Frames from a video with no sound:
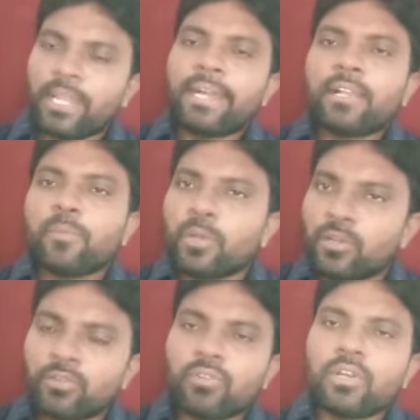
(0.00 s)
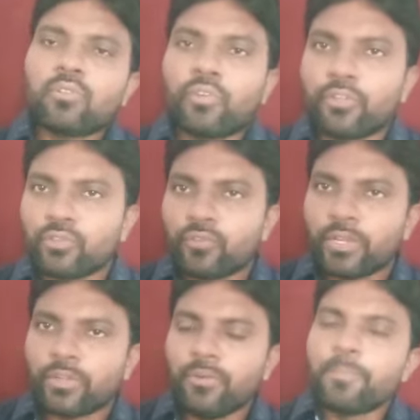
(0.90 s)
లాకప్లలో కూడా కొడుతూ
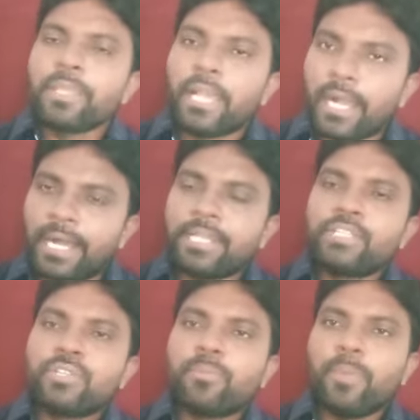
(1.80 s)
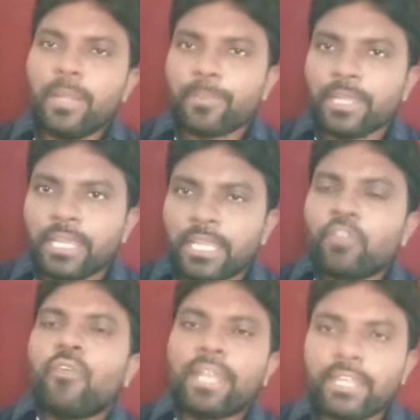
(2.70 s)
ఉన్నారు అని చెప్పి
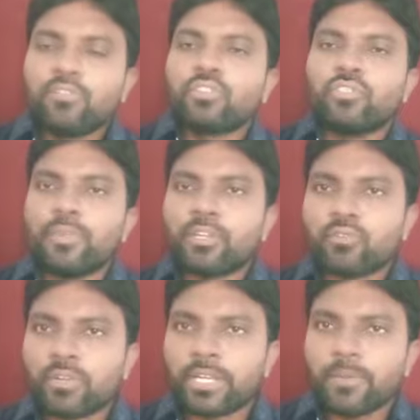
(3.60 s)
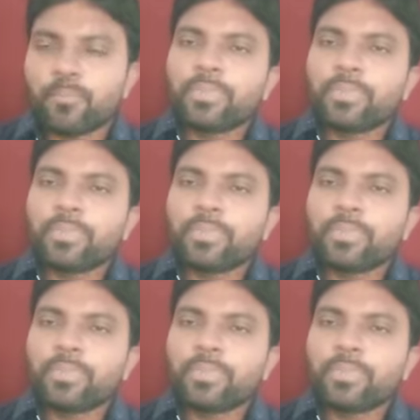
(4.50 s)
ఇవన్నీ గుర్తుపెట్టుకోండి